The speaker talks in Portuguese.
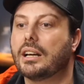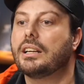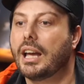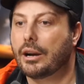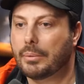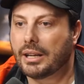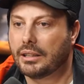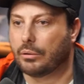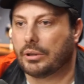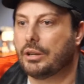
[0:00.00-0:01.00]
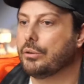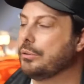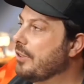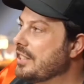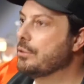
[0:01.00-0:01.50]
É arma... É. Não, eu
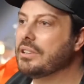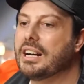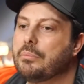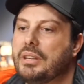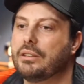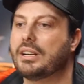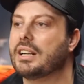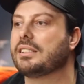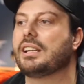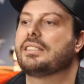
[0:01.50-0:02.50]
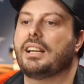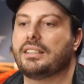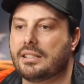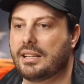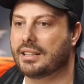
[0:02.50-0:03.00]
fazia um caminho, era 60,
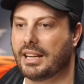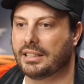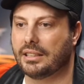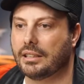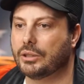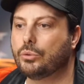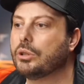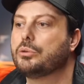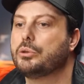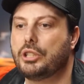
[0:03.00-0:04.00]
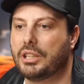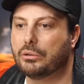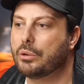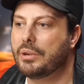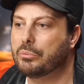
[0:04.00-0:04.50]
70. No outro dia eu
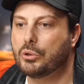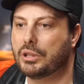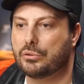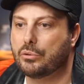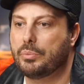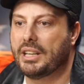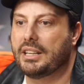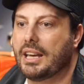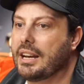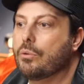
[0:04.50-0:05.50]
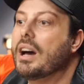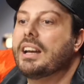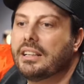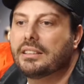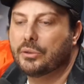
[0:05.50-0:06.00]
tomei multa, descobri que era
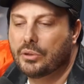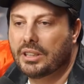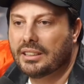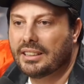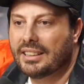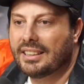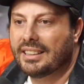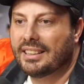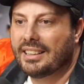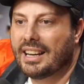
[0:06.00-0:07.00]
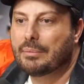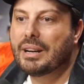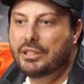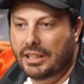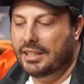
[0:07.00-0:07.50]
40 agora. É
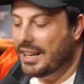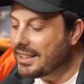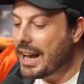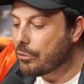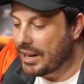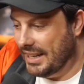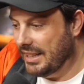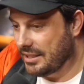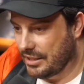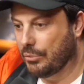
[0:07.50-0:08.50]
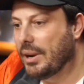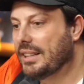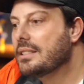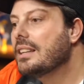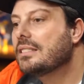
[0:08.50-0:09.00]
armadilha. Se você andar 40, 50,
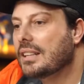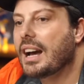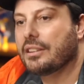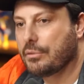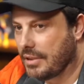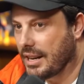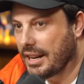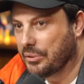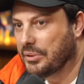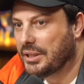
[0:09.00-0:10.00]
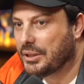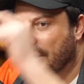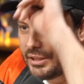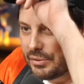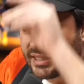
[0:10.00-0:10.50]
você estraga o carro.
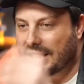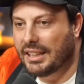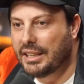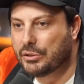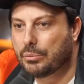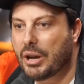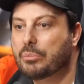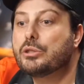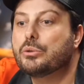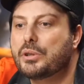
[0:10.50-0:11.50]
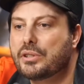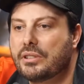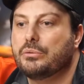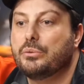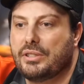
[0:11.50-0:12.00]
Eles fazem isso, é uma extorsão
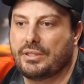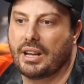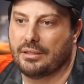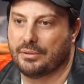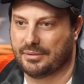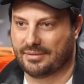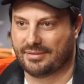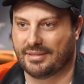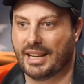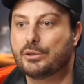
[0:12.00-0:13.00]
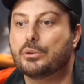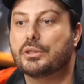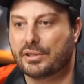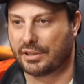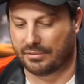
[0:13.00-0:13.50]
do Estado. É
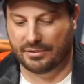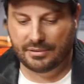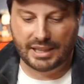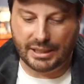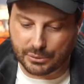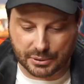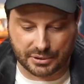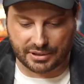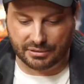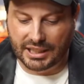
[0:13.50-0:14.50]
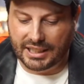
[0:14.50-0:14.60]
extorsão. É extorsão.